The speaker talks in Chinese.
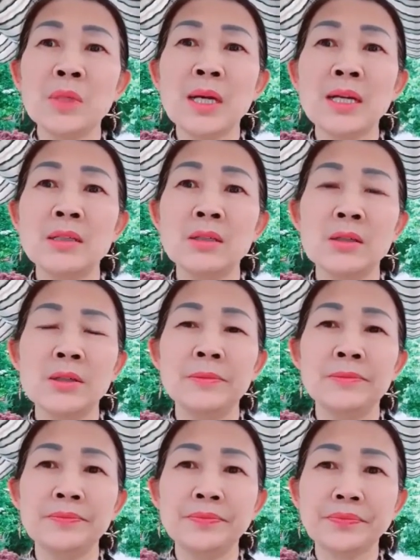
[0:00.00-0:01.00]
开车。
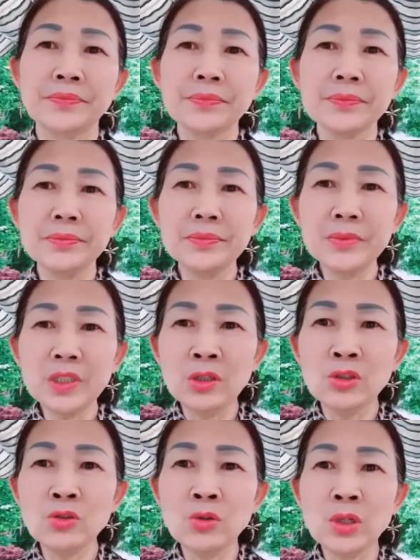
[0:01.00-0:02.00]

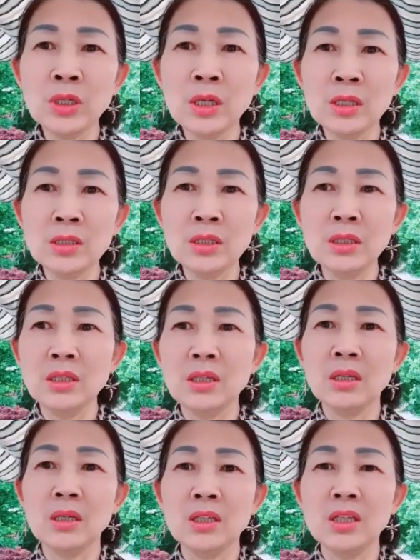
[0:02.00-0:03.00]
所以呢，这里
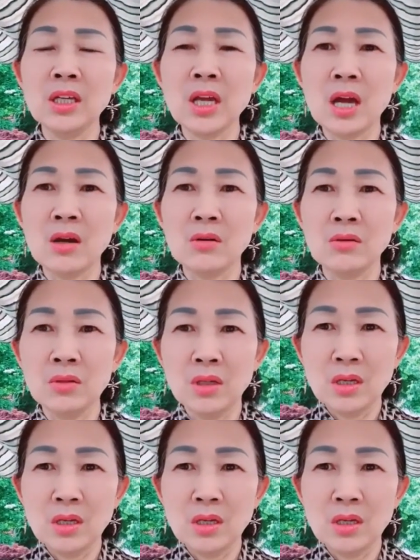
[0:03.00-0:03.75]
的医疗